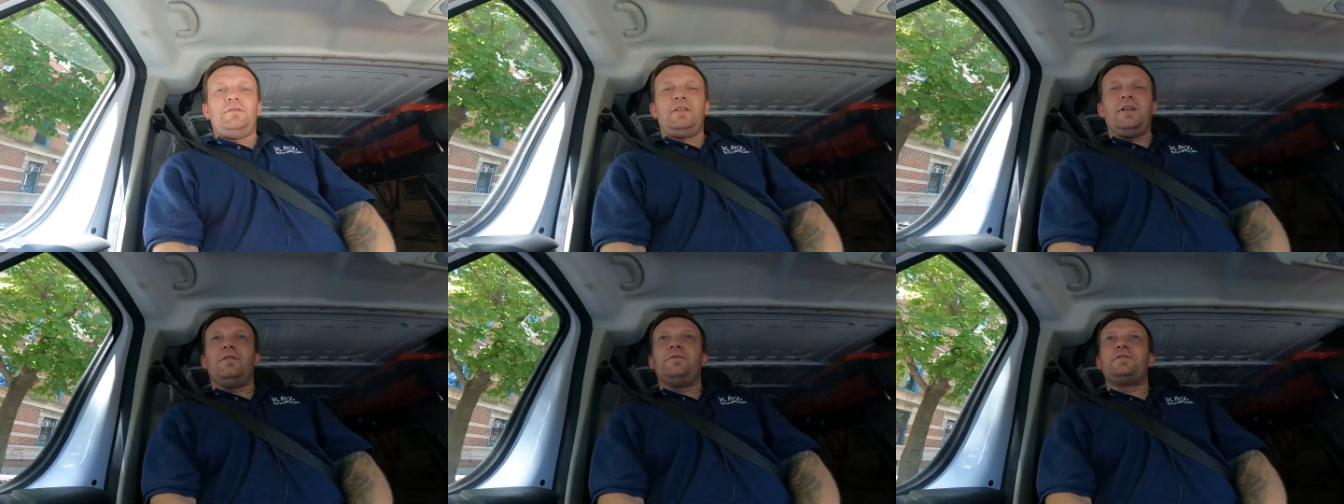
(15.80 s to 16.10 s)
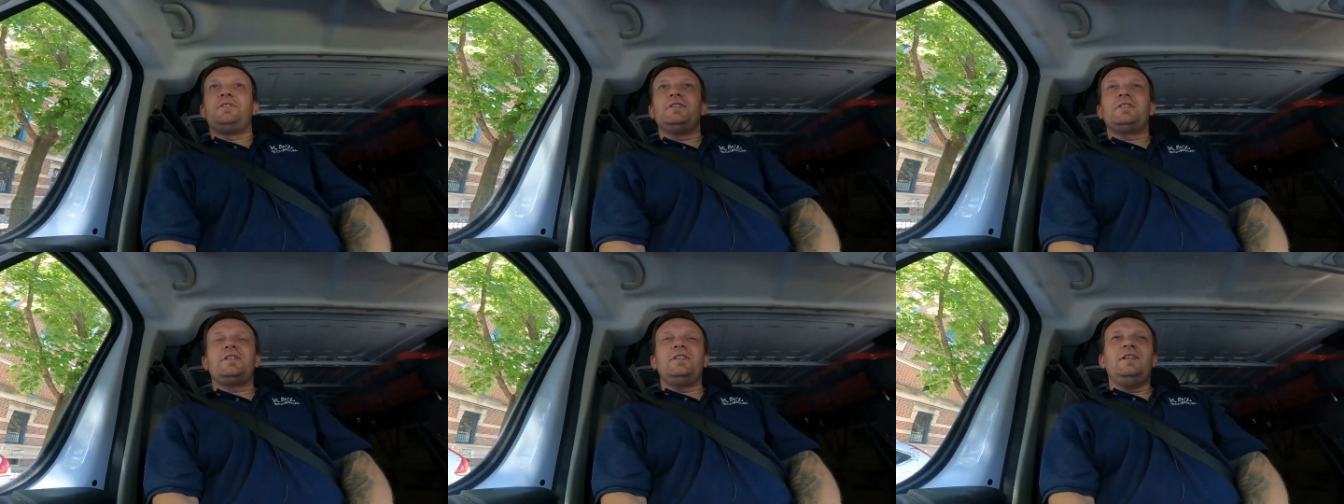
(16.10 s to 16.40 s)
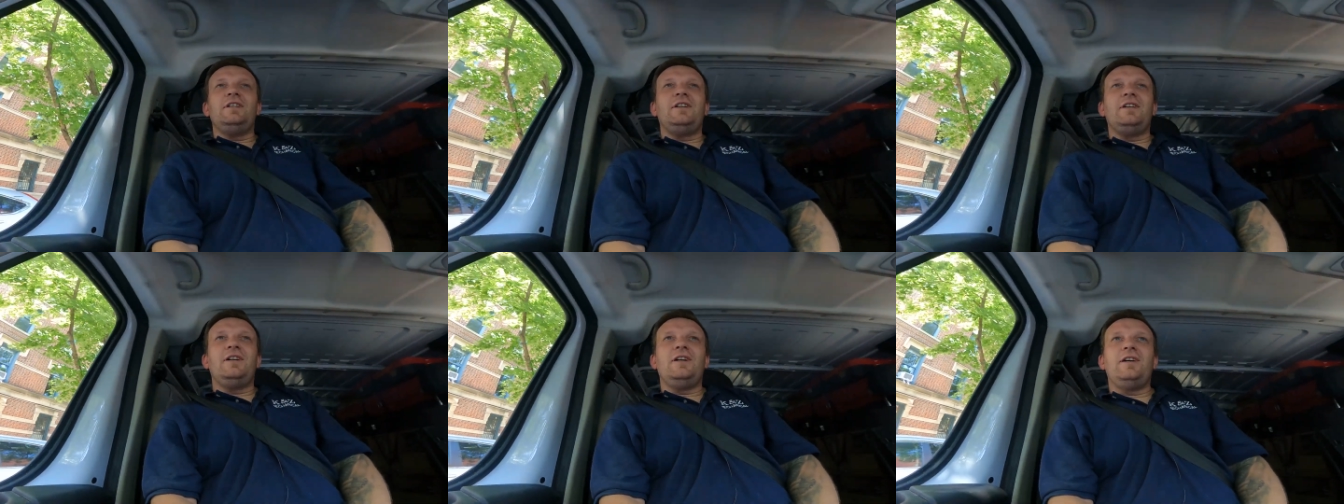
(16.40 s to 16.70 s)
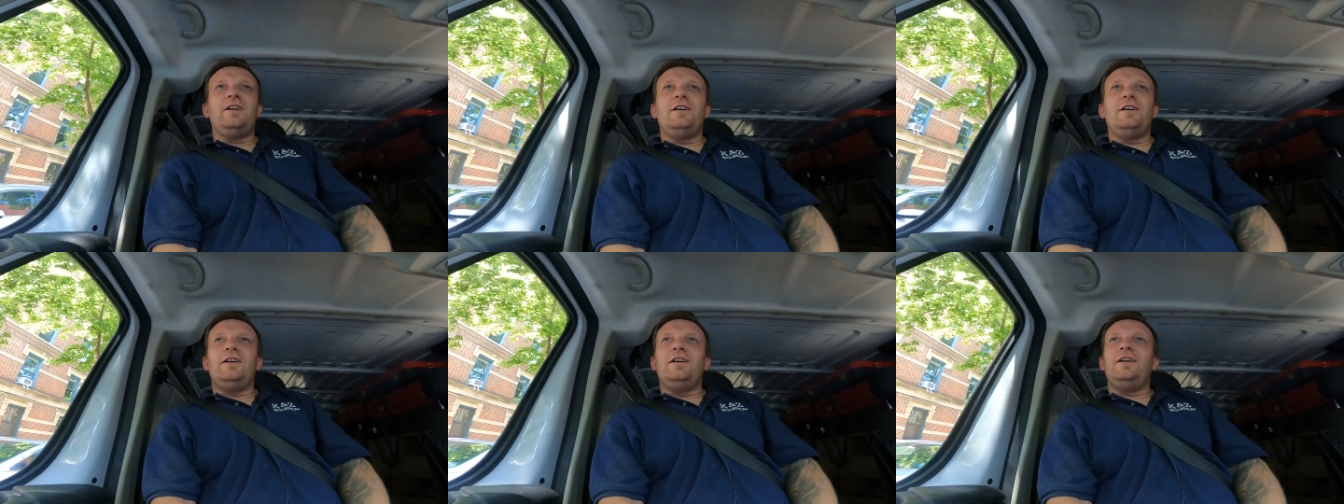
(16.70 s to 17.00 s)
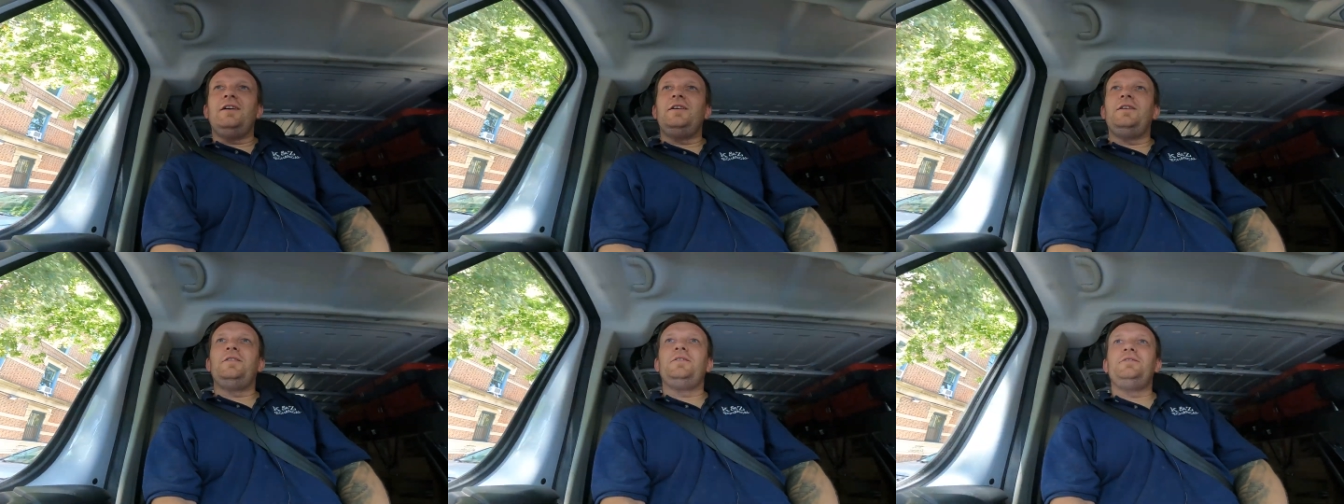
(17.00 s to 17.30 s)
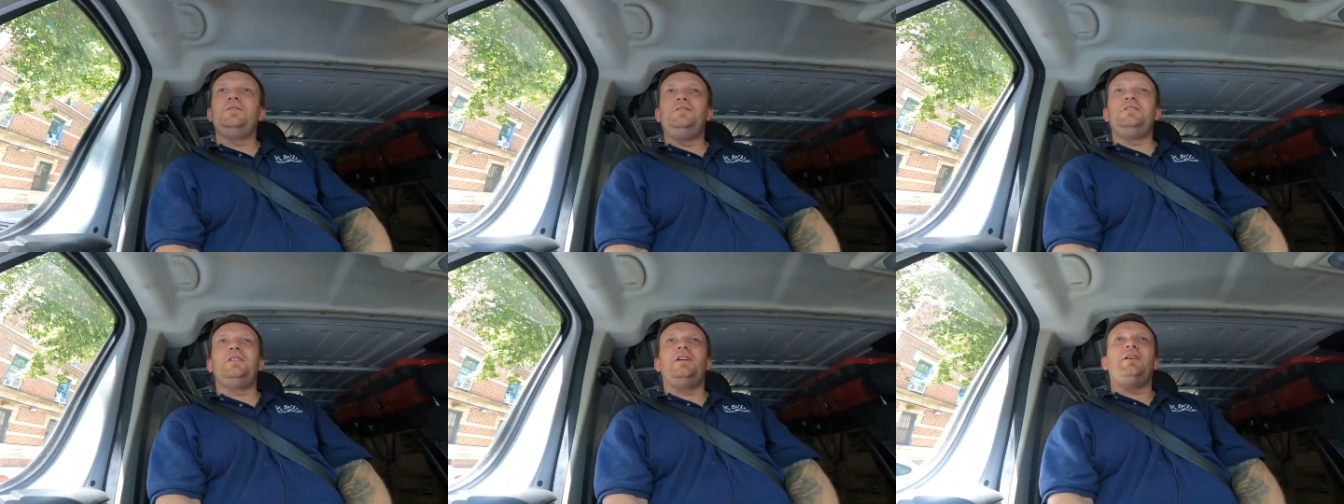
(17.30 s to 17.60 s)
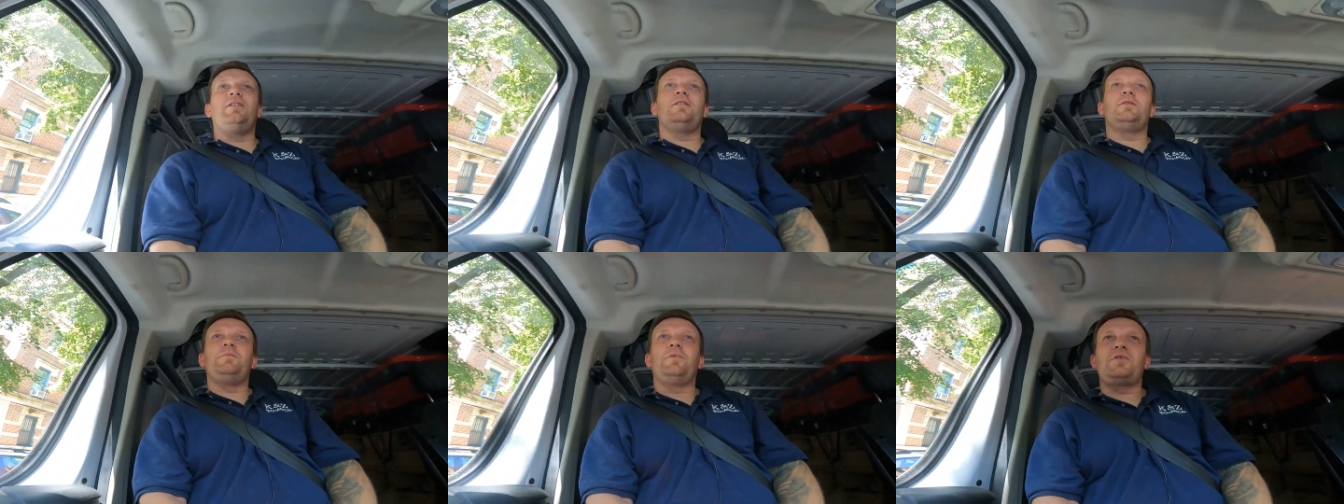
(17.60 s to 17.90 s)
Witam wszystkich. E,
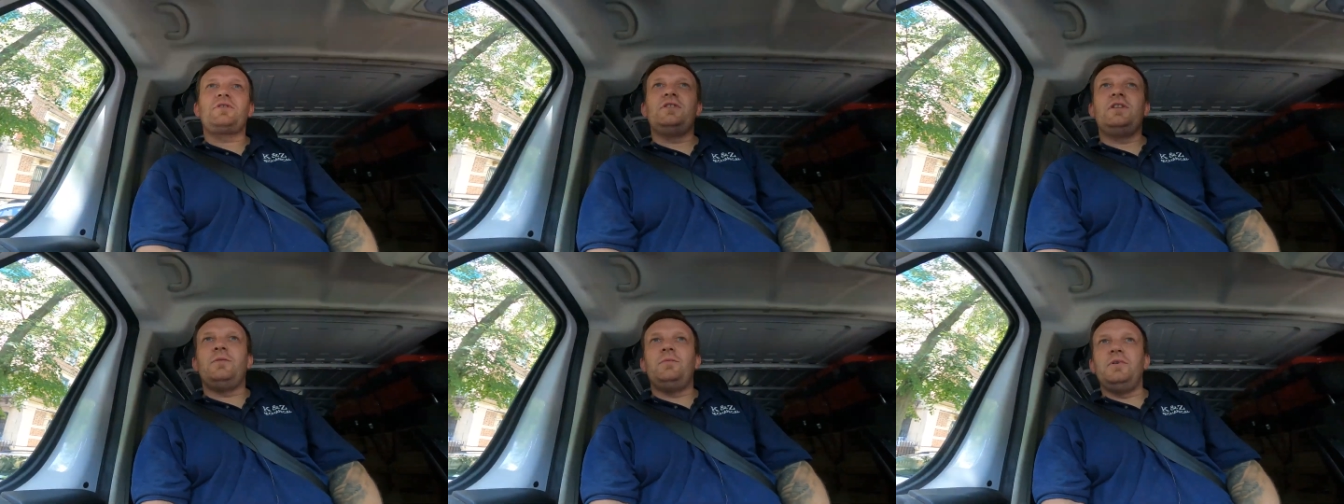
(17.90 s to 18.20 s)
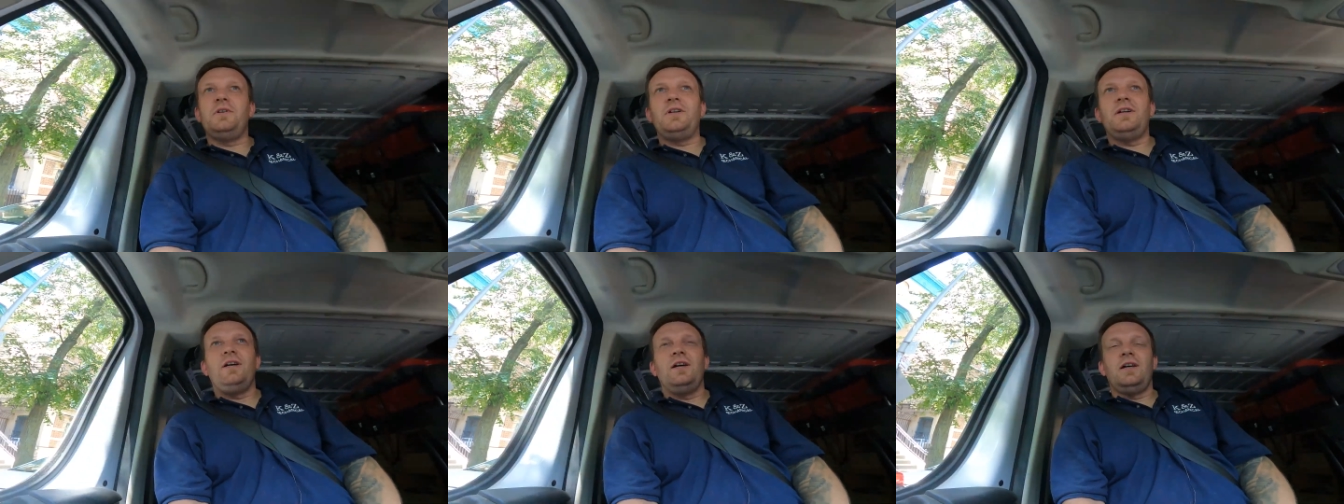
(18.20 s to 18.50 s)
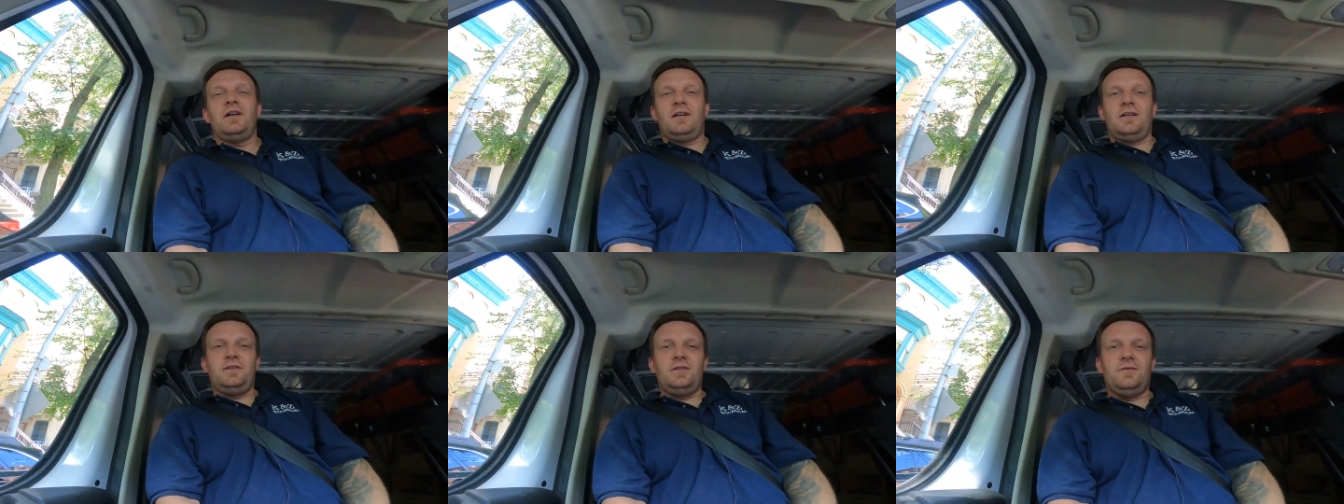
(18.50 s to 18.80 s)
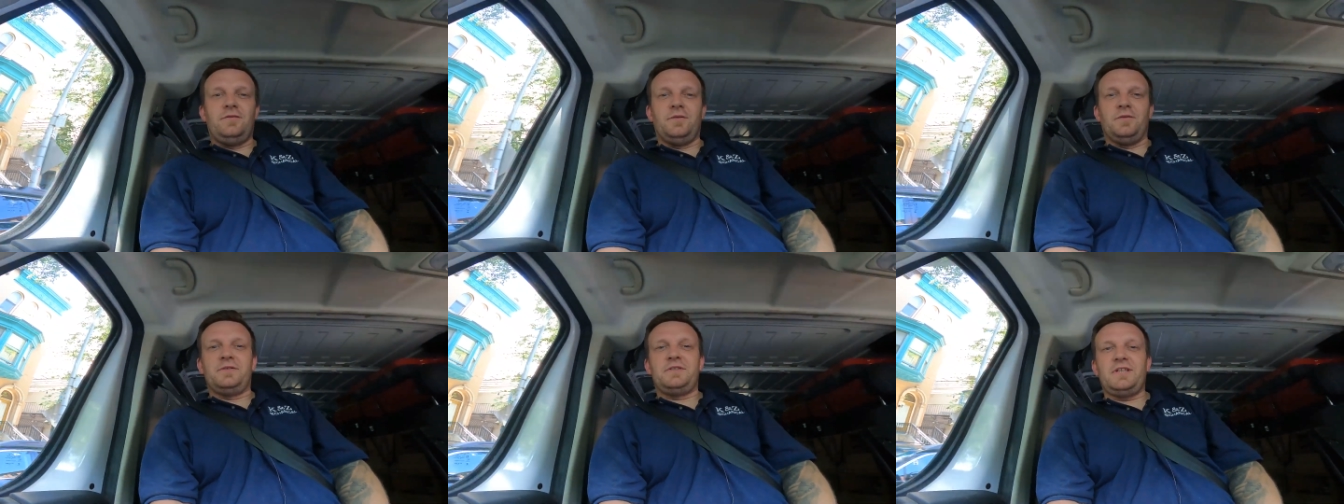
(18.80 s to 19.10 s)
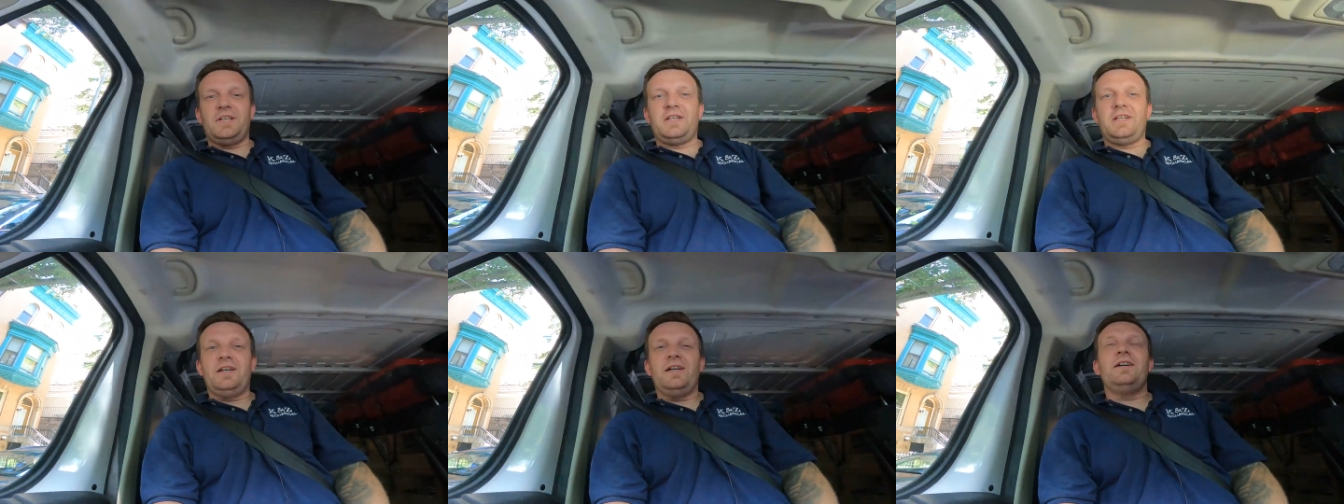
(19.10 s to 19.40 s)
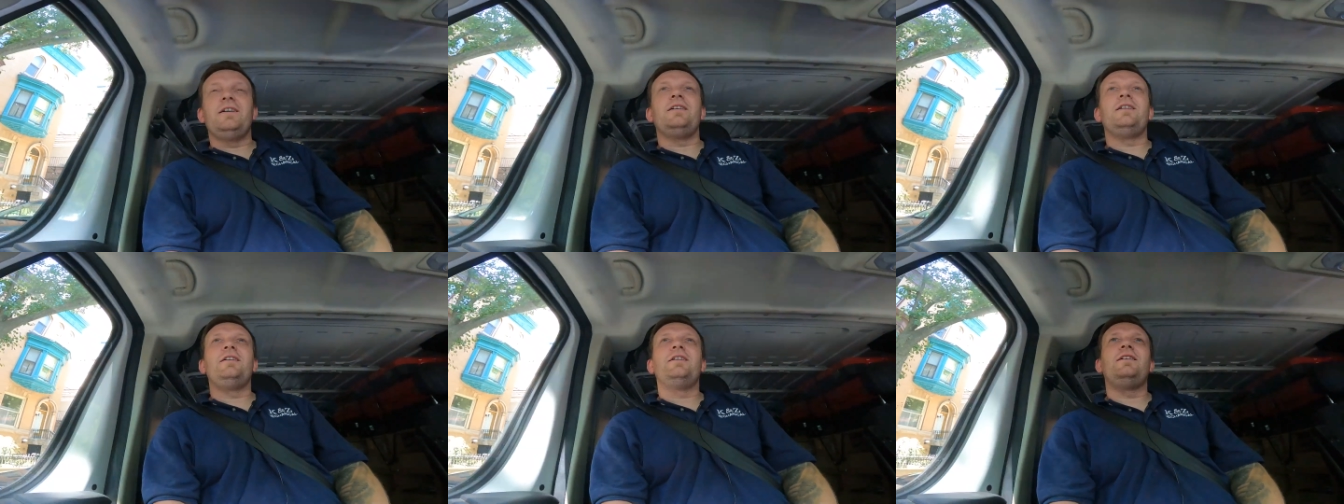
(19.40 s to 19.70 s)
dzisiaj rozpoczynamy nową serię.